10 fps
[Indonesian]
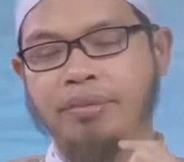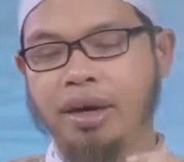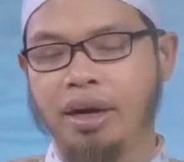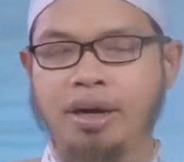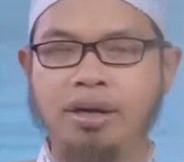
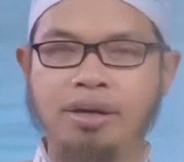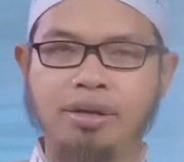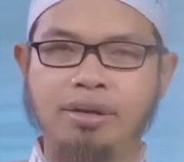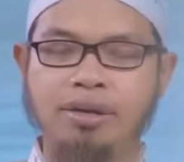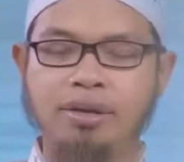Maka
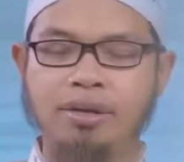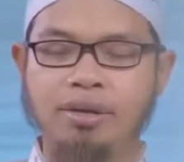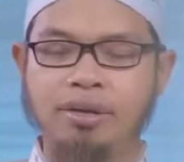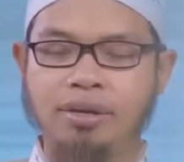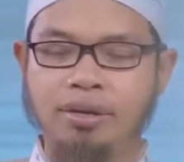
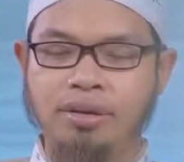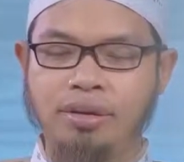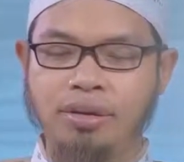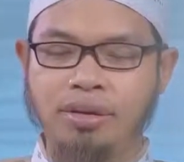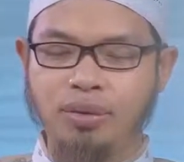
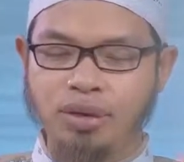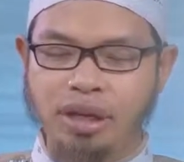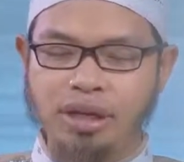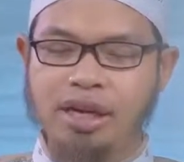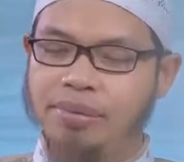
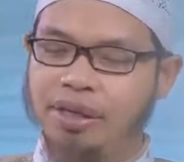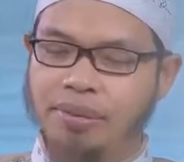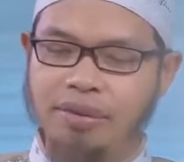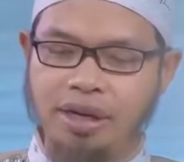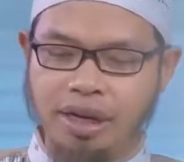Kemudian dia
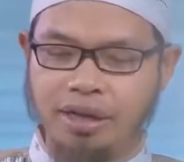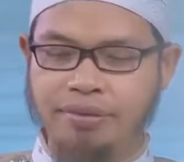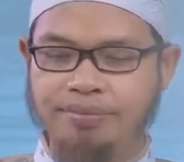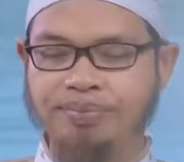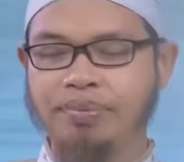bisa
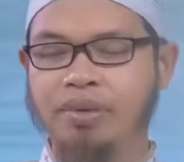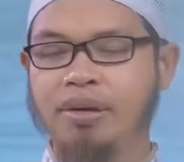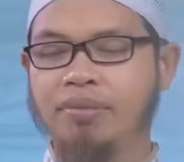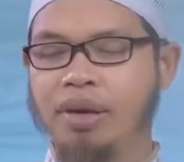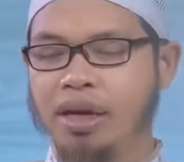melihat
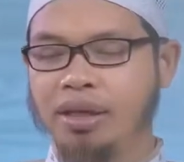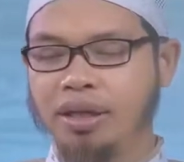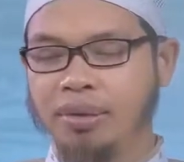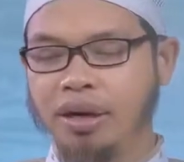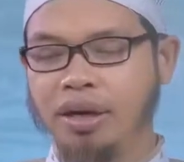mana
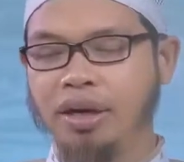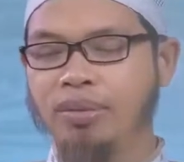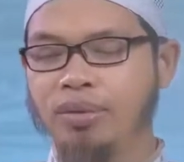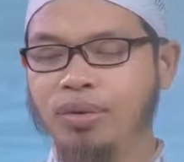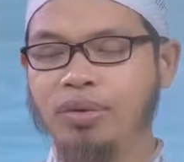cabang
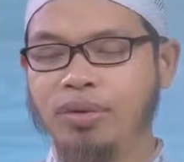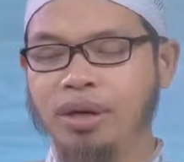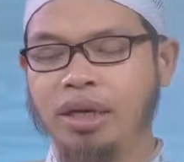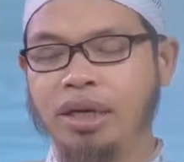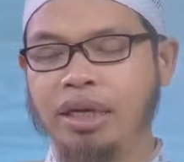ilmu
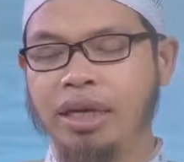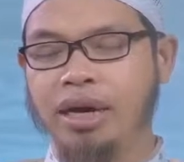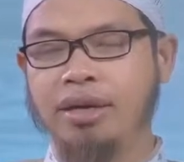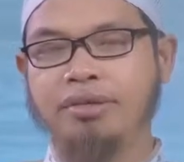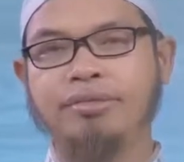
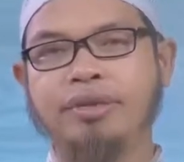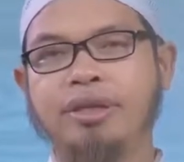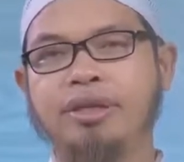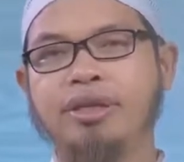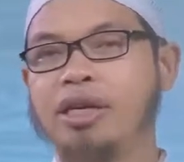yang
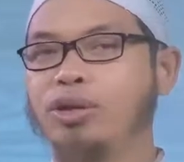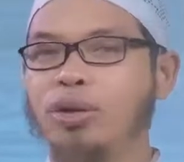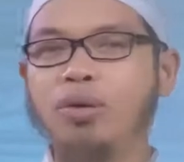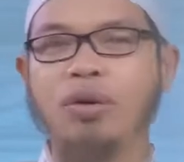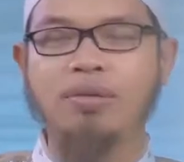uh, dia
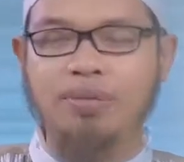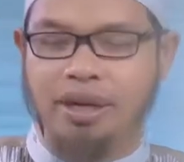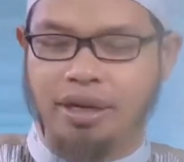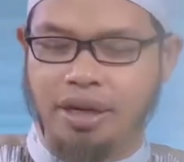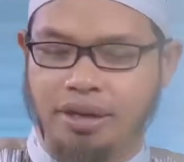condong
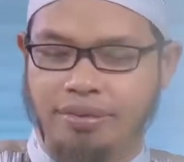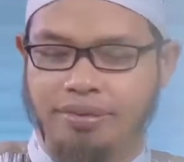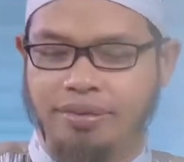kepadanya.